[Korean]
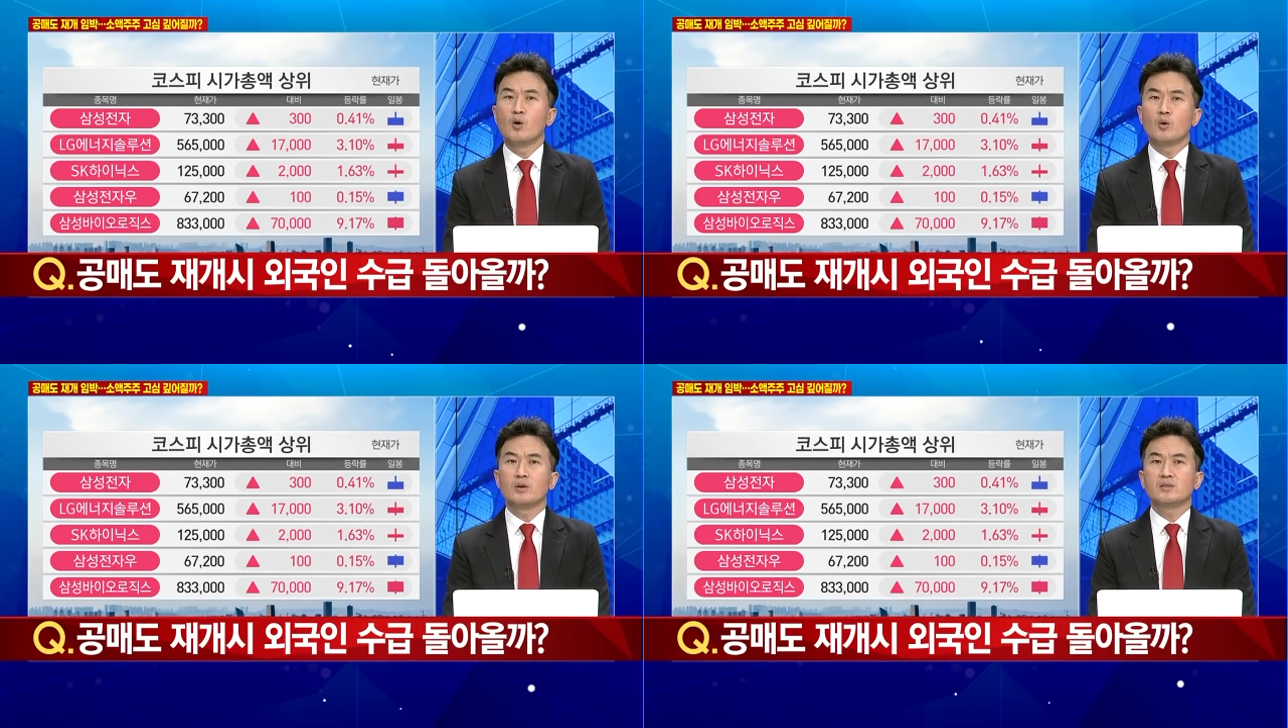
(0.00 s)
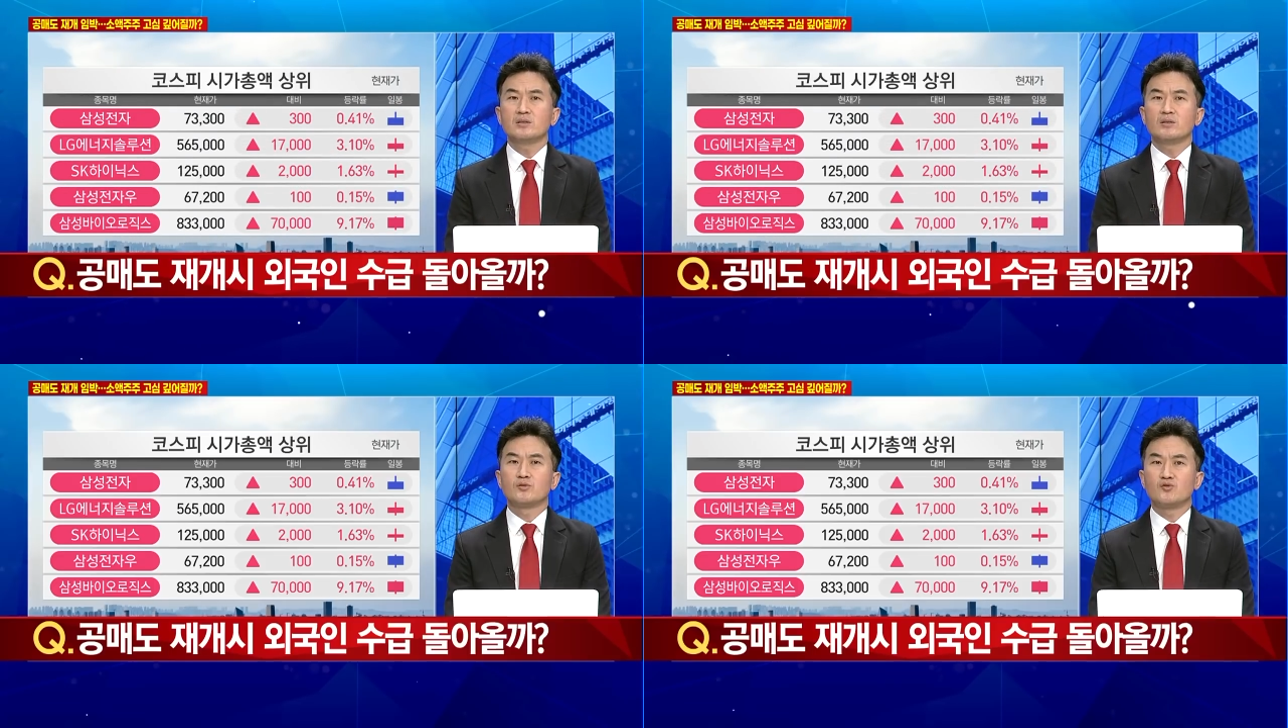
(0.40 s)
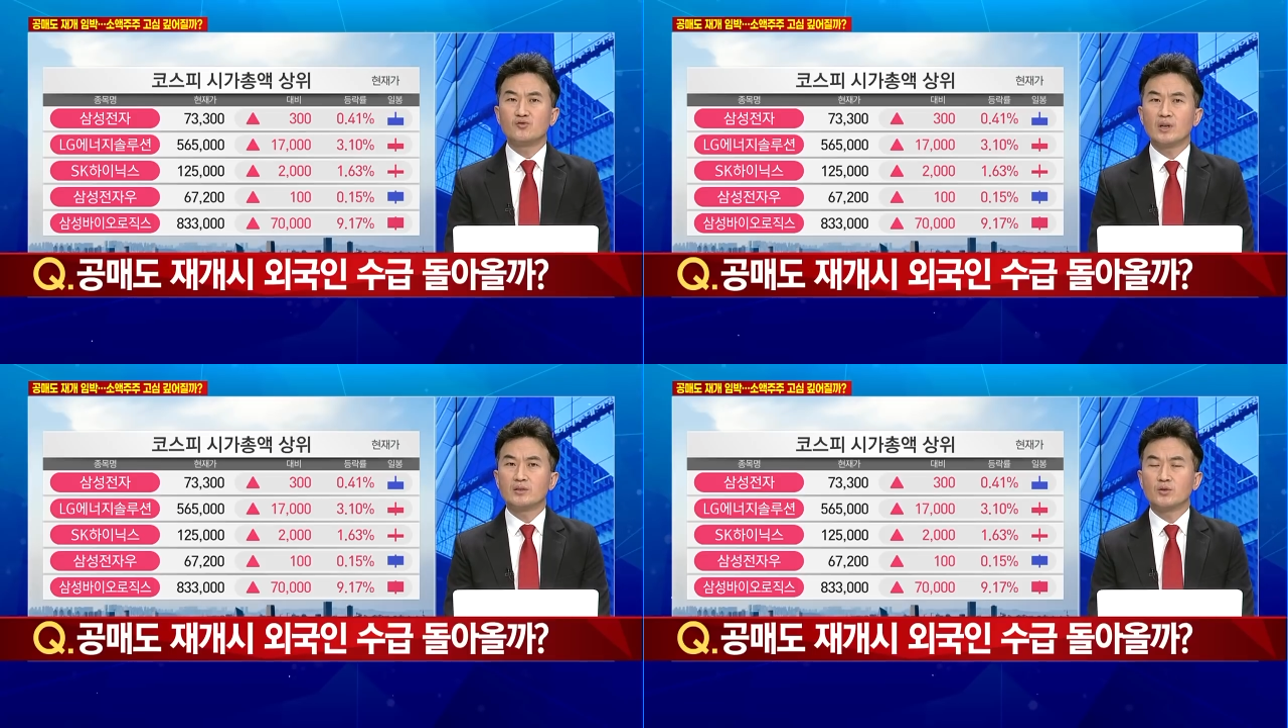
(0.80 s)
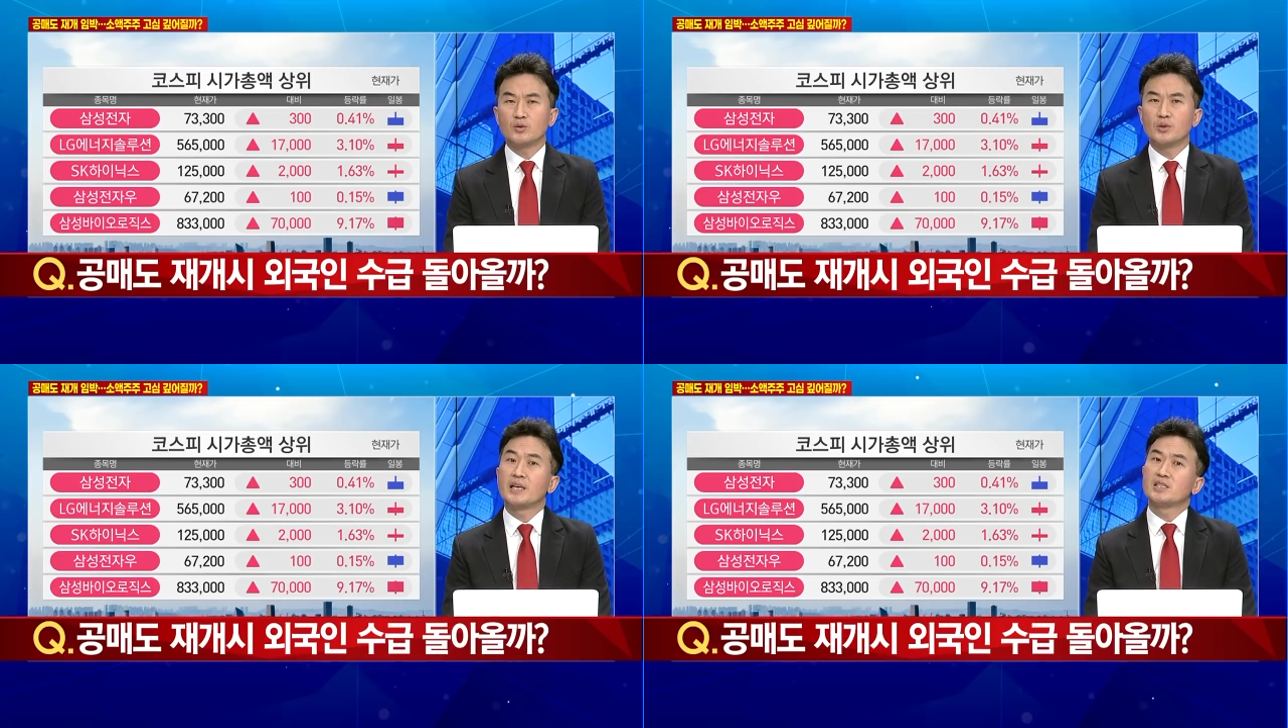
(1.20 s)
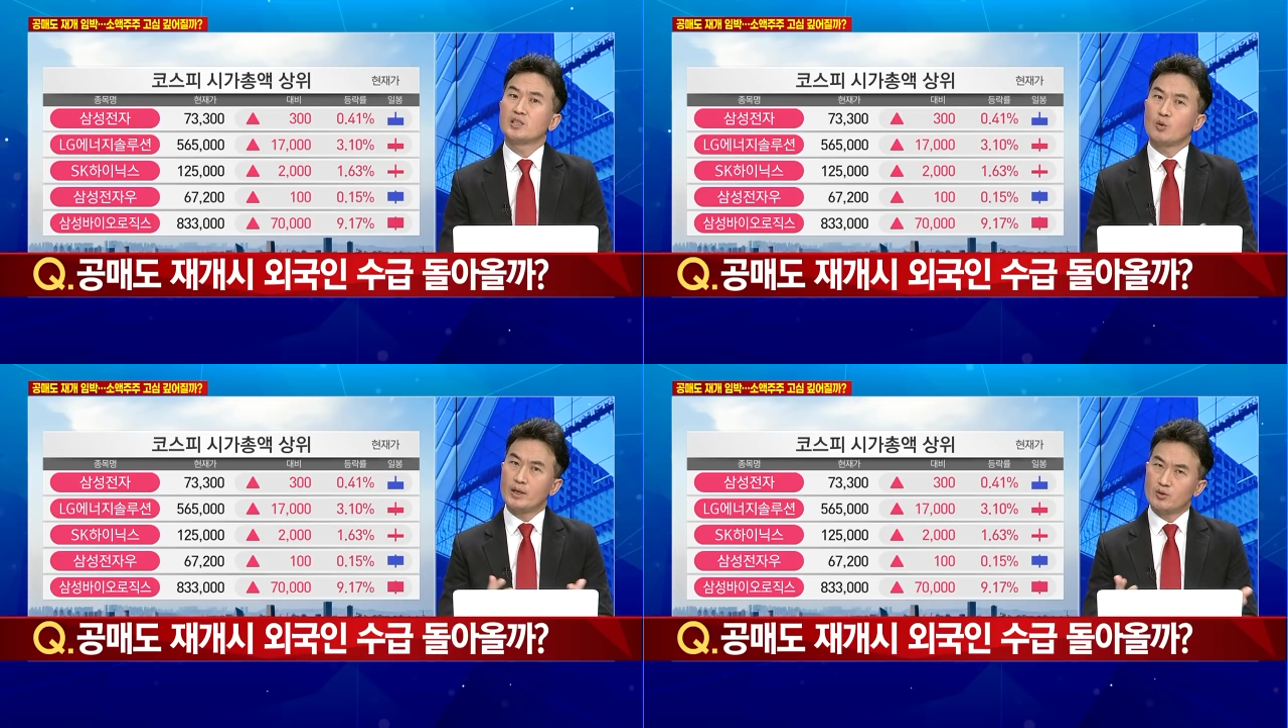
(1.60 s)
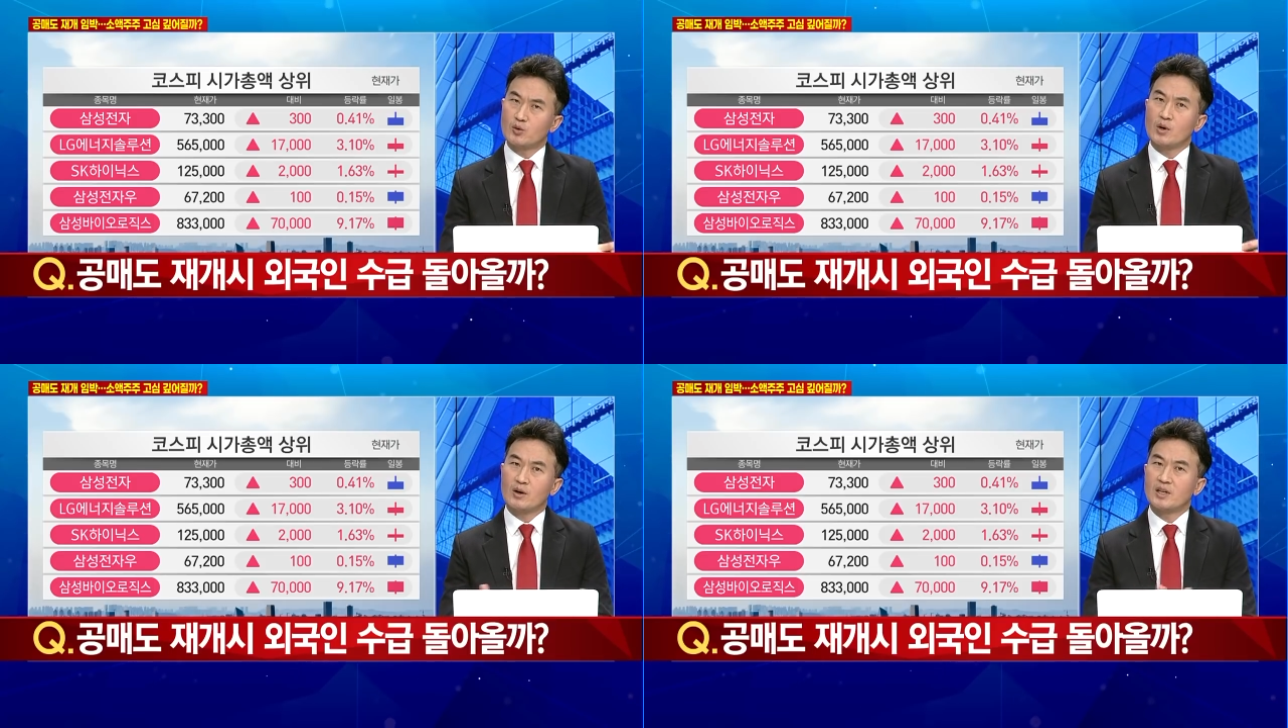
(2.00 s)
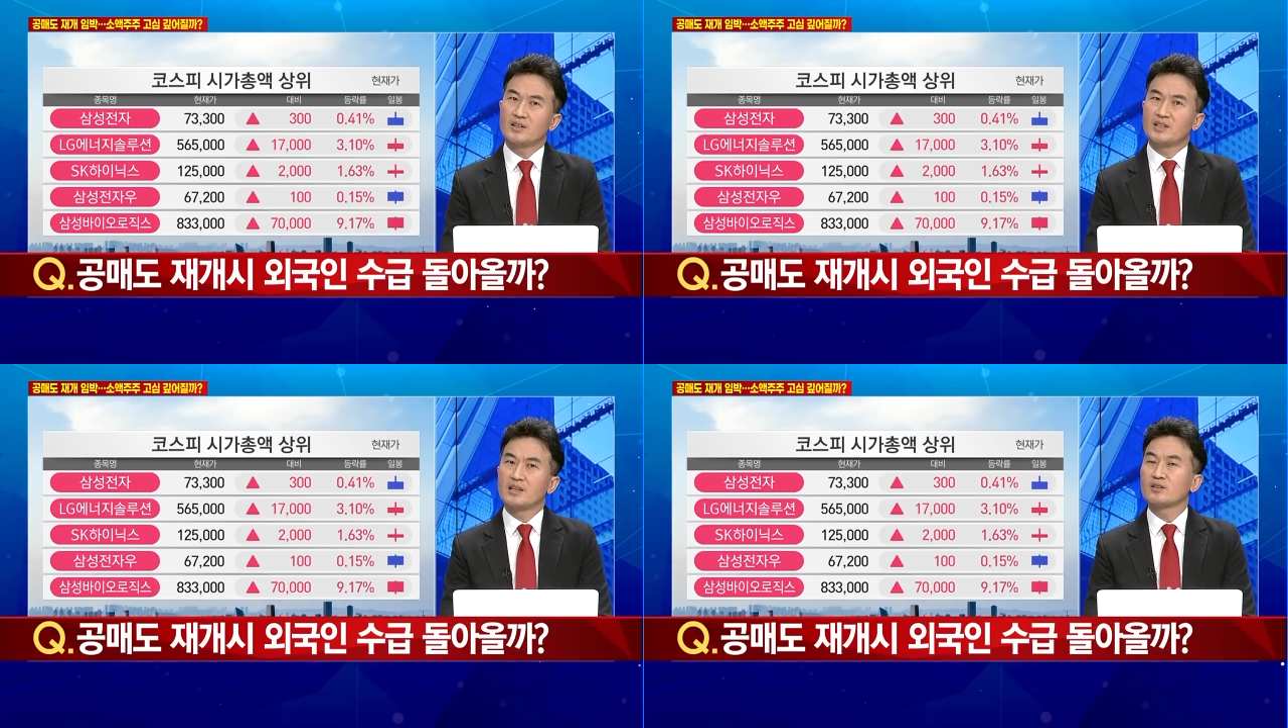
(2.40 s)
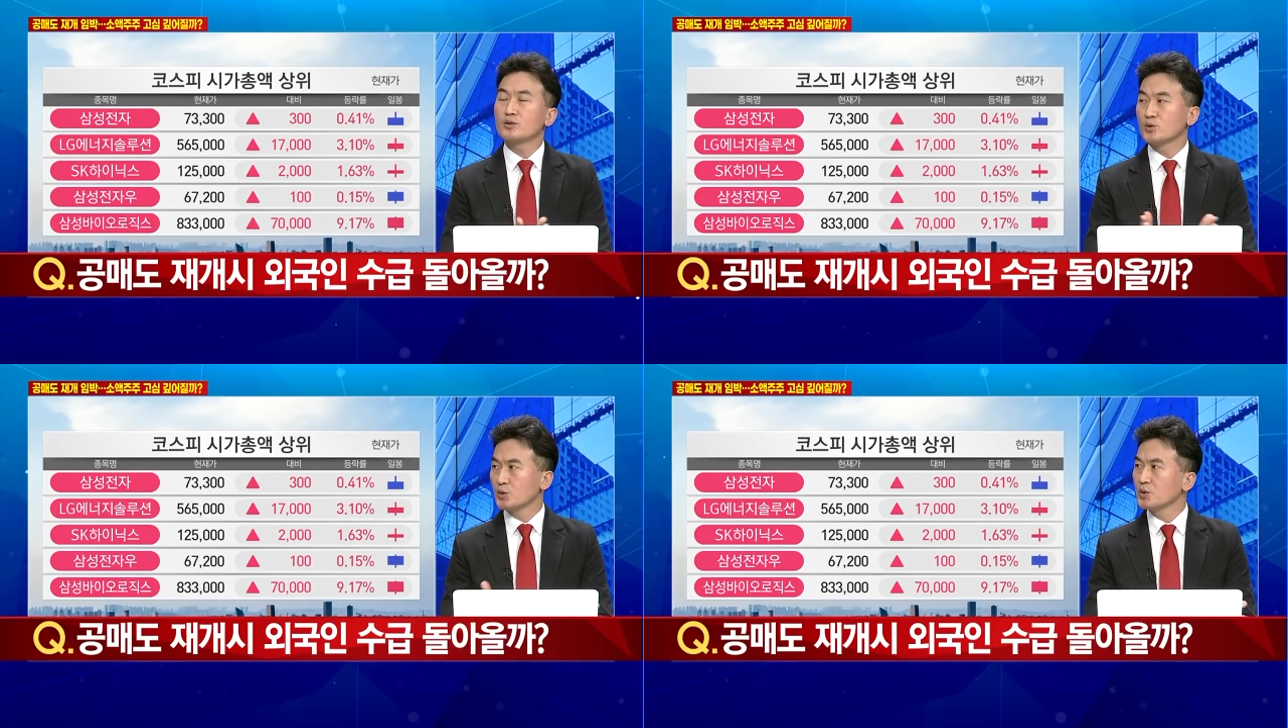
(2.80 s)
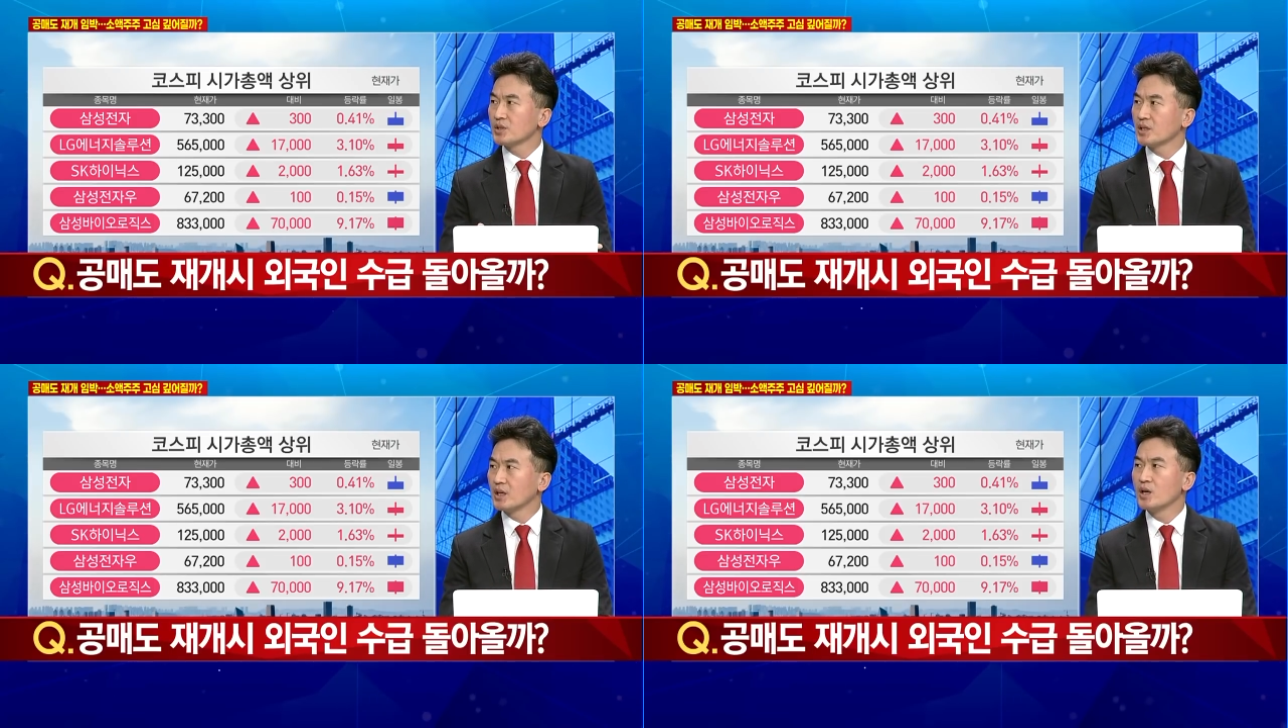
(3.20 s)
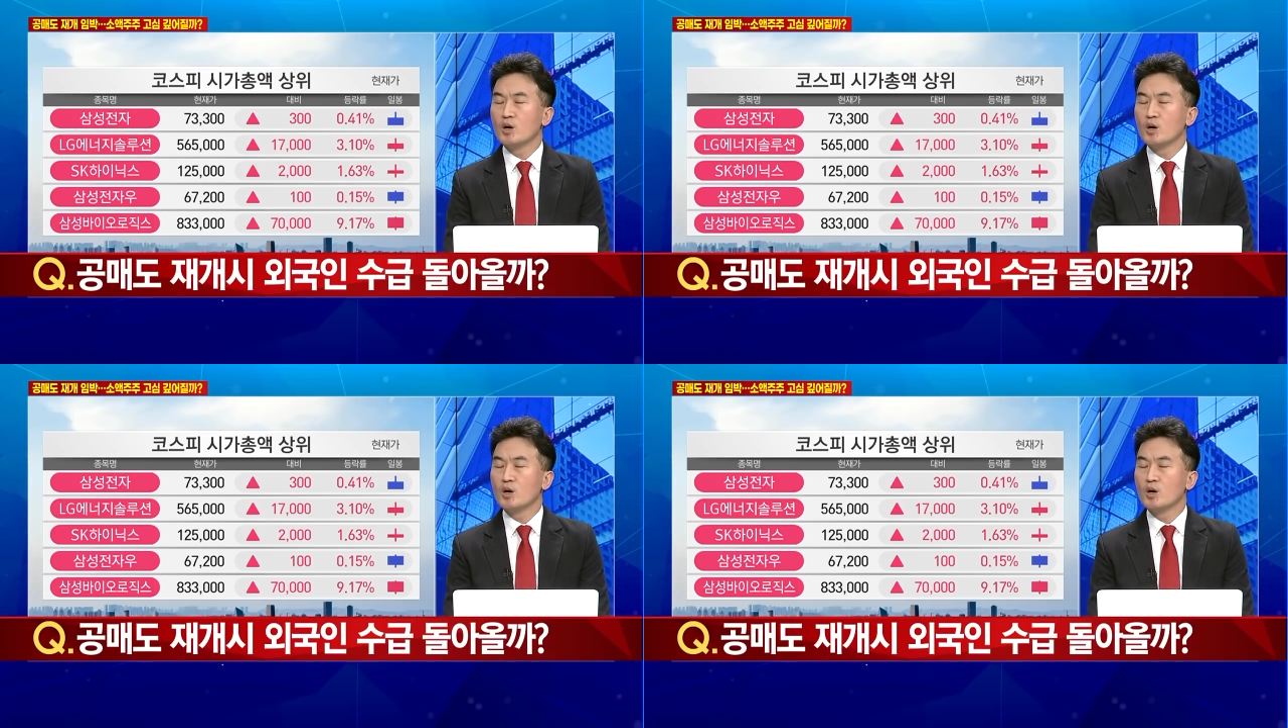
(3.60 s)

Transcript: 훨씬 더 중요한 요소 내지는 환율과 관련된 그런 요소들이